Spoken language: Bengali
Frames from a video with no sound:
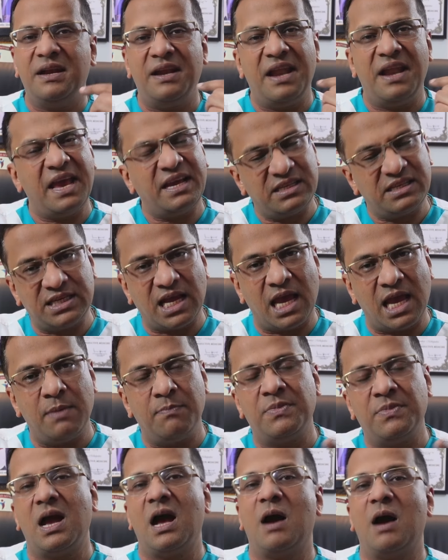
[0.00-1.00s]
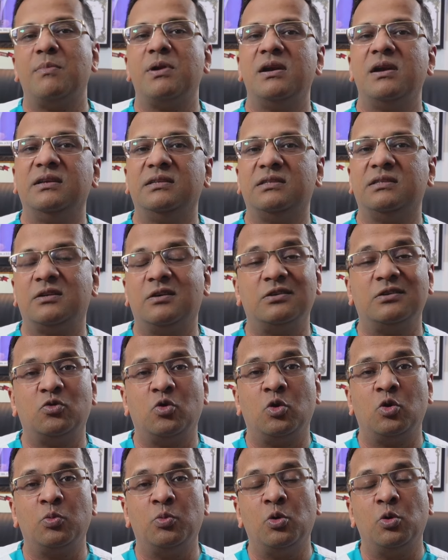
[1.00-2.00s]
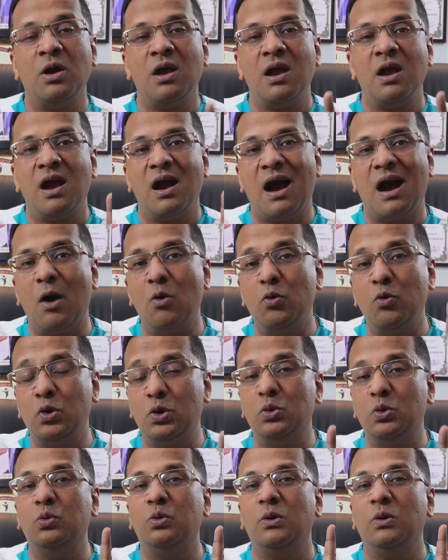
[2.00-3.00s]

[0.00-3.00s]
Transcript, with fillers: নেক্সট টাইম আমরা ডিসকাস করব হাউ টু